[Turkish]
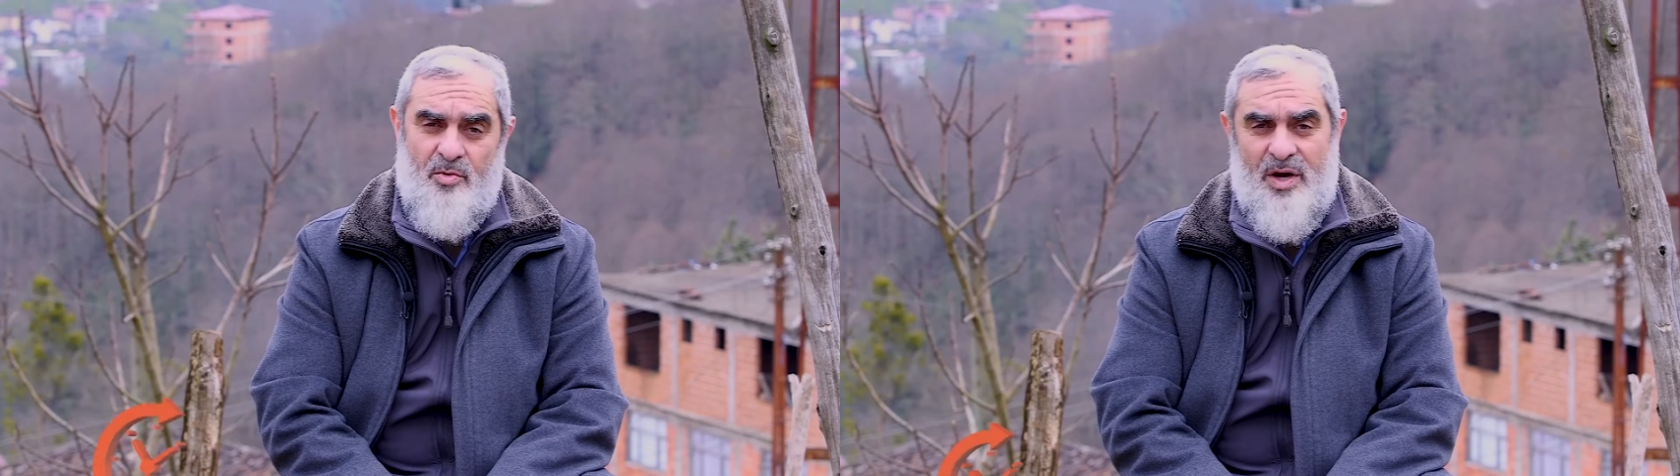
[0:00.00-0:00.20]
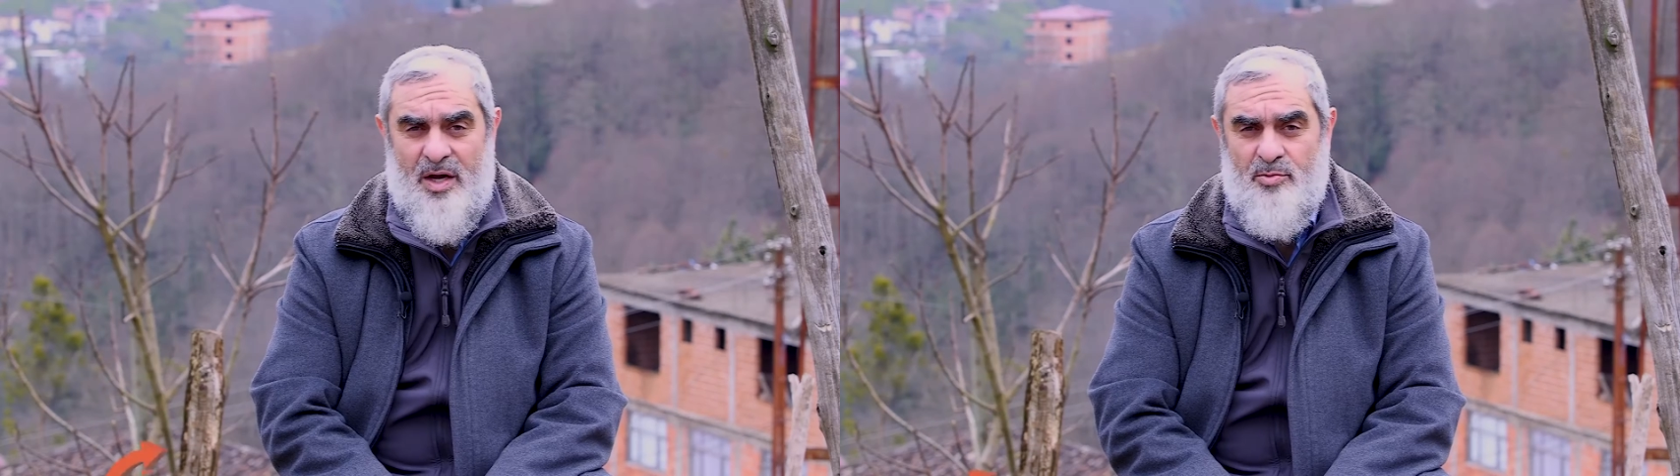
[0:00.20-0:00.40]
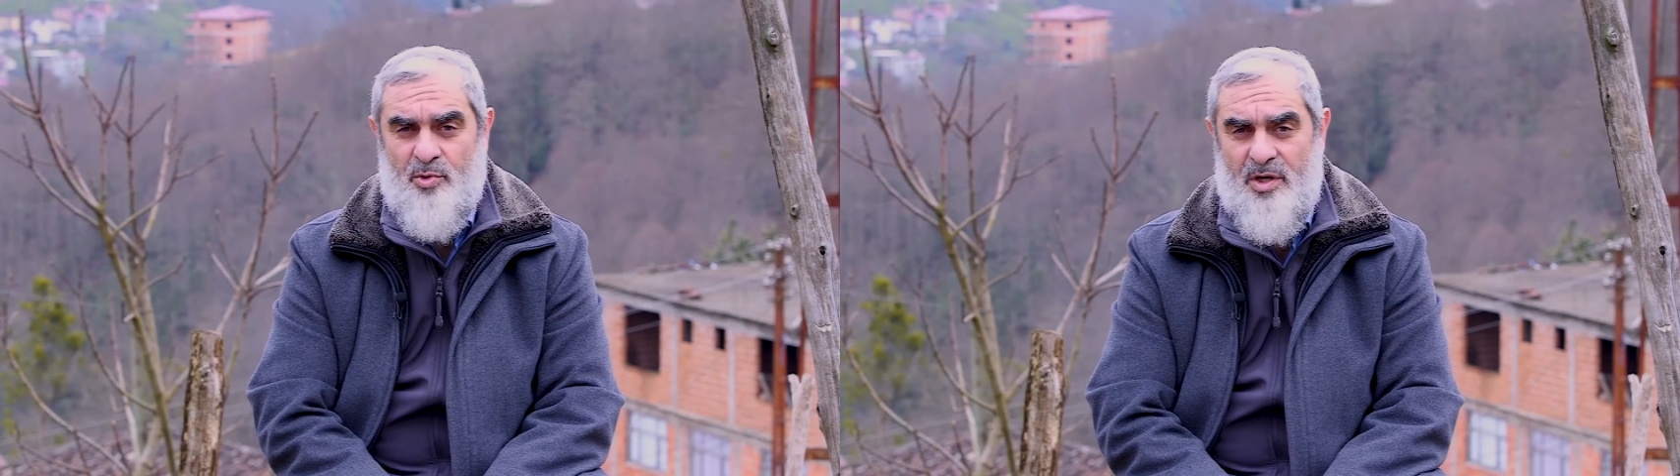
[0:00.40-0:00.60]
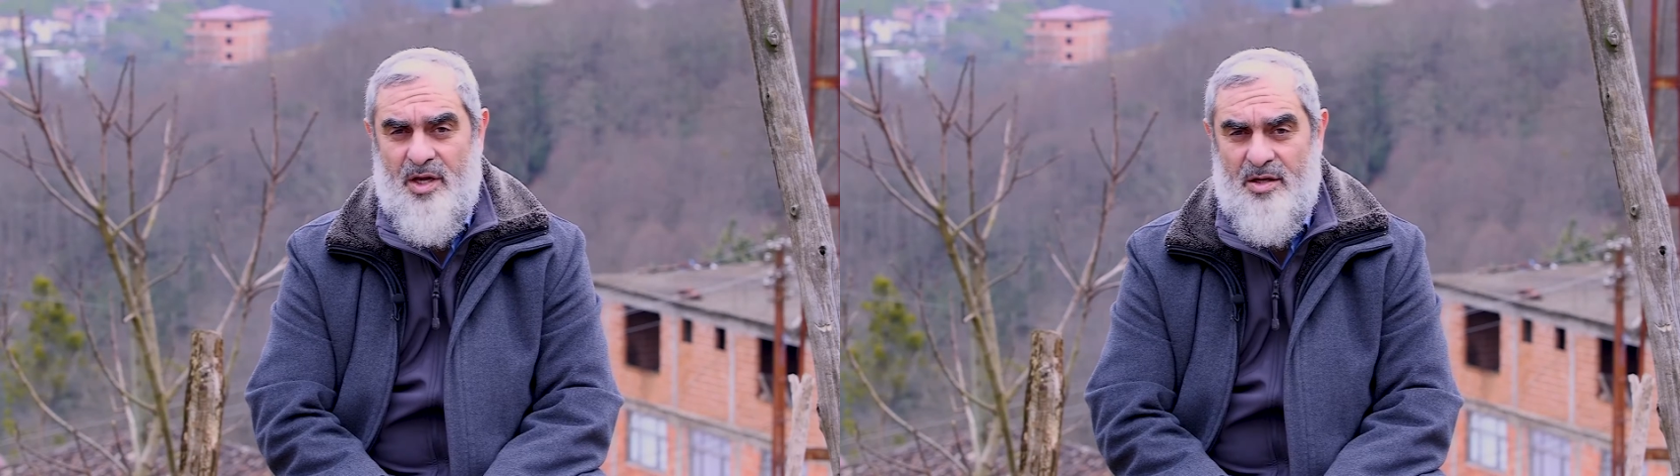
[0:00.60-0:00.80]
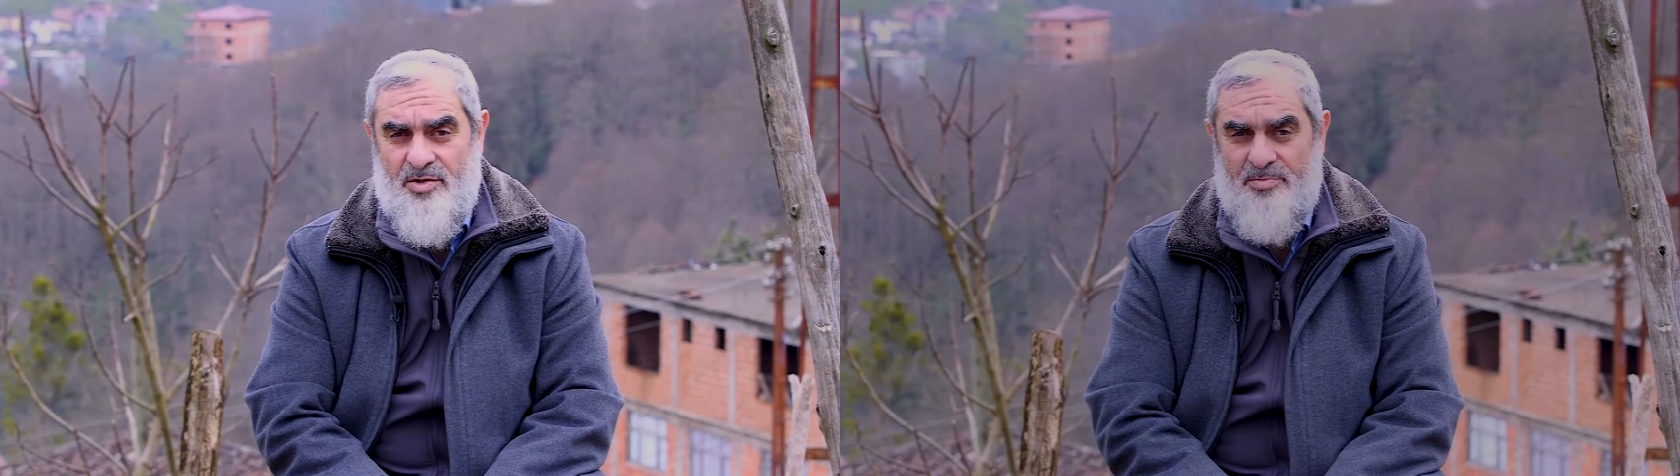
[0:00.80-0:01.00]

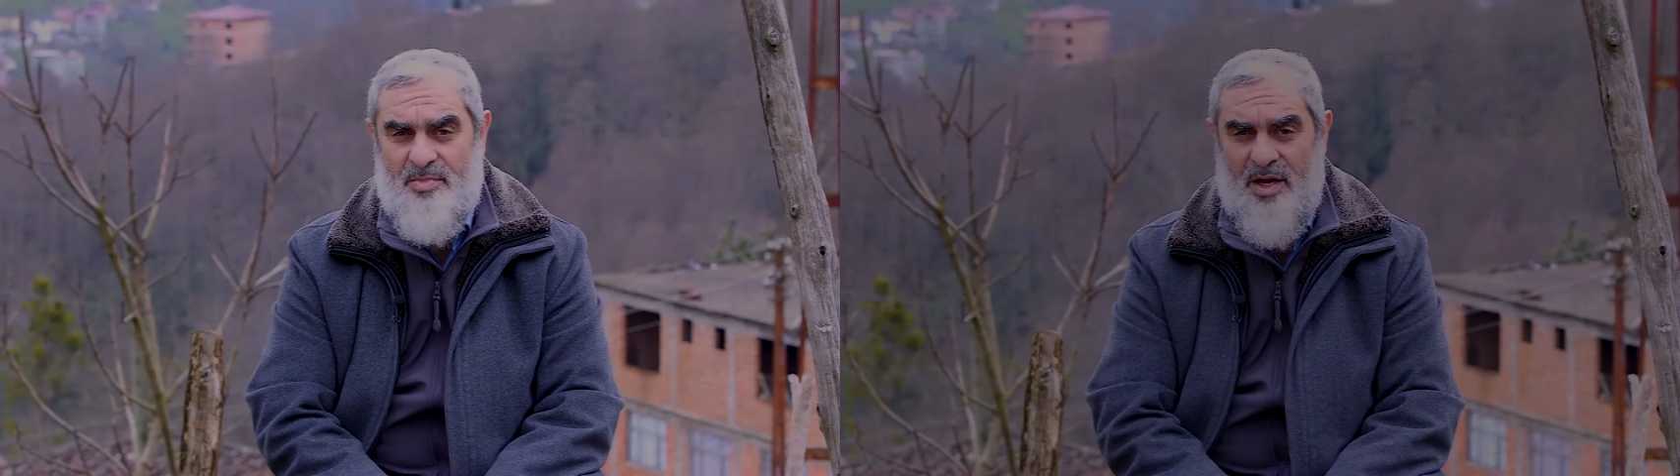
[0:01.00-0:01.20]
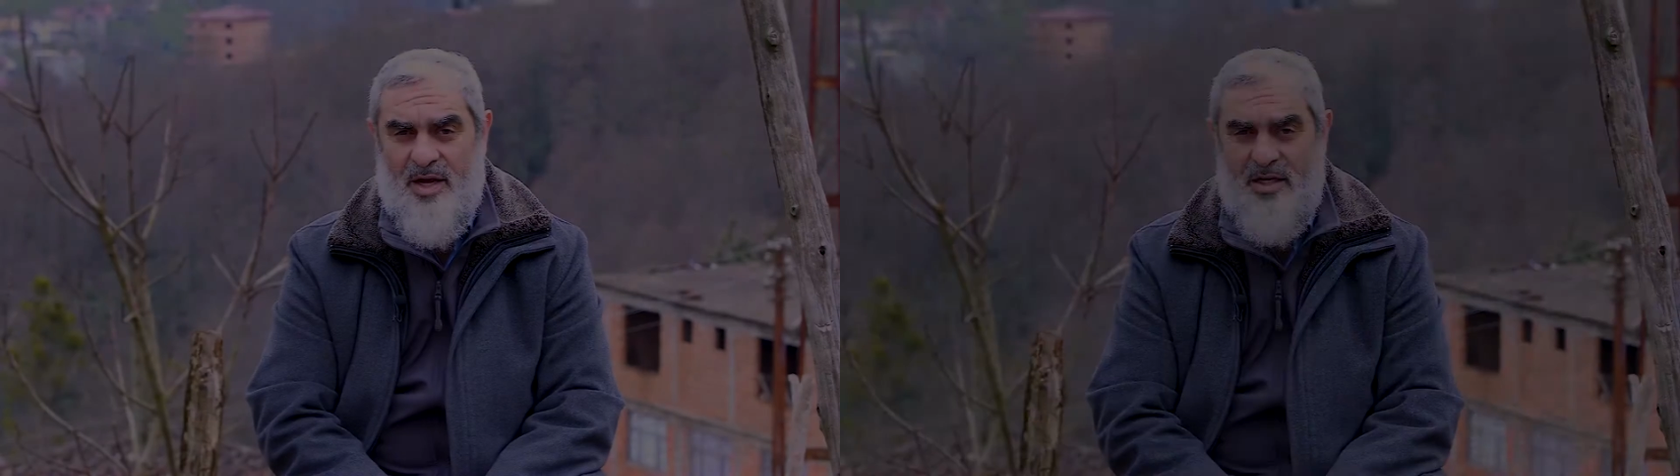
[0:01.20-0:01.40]
Velhamdülillahi Rabbil